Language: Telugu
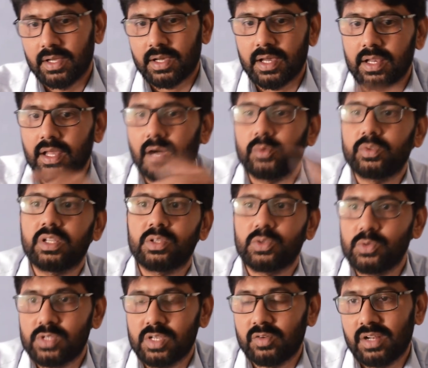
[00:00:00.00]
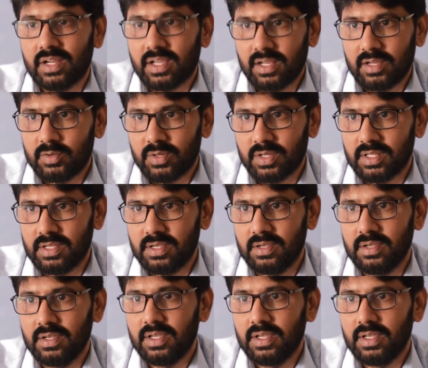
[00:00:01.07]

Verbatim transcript: కానీ అవతలు చూసే వాళ్ళకి ఎలా ఉంటుంది